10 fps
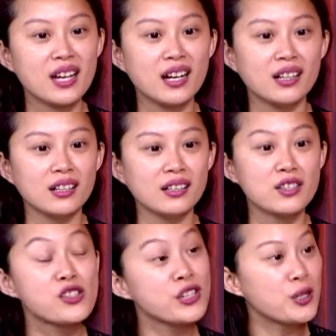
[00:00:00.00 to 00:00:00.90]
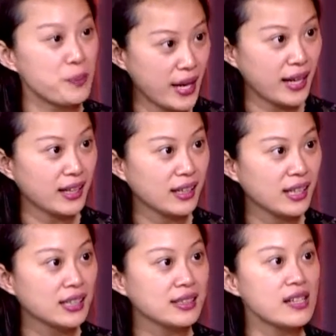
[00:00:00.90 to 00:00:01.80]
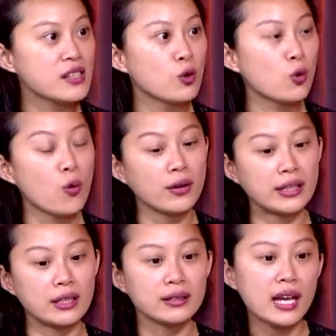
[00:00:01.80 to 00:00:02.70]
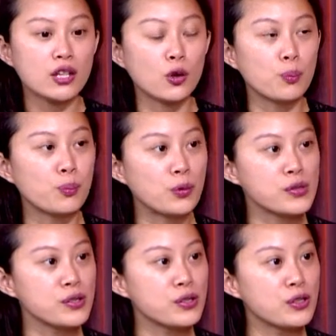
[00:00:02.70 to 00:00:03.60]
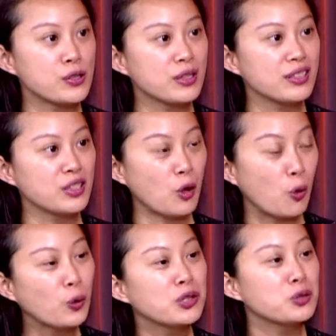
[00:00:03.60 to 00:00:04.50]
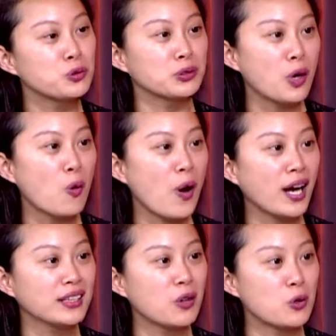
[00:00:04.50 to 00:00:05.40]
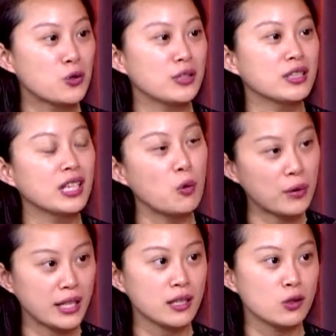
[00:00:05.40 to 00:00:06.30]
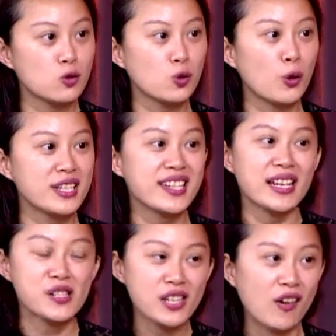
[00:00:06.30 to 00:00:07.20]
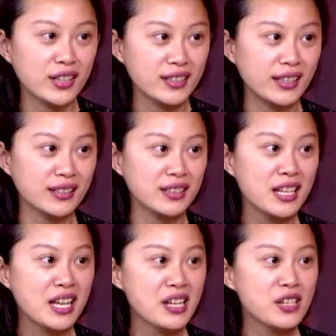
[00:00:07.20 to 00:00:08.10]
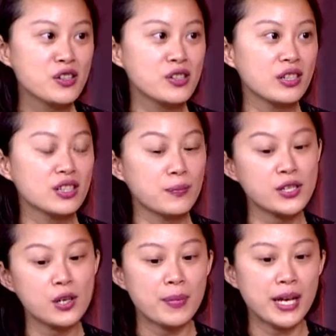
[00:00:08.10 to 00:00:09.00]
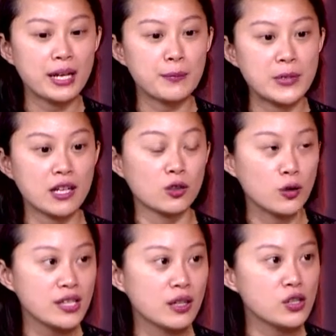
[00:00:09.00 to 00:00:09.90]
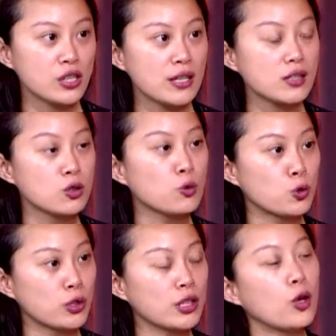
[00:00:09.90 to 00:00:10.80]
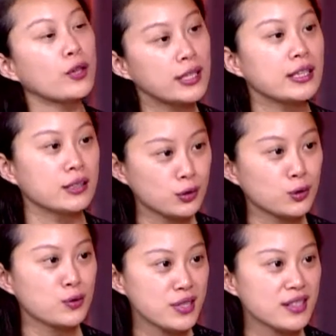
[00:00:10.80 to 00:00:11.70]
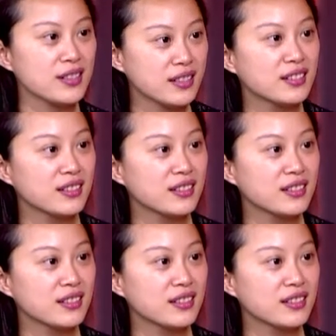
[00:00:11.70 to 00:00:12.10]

呃，设备，但是如果你的内容不是有温度的话，那我觉得，那我宁可做钱少一点，设设备比较有限制，但是是我觉得有意义的东西。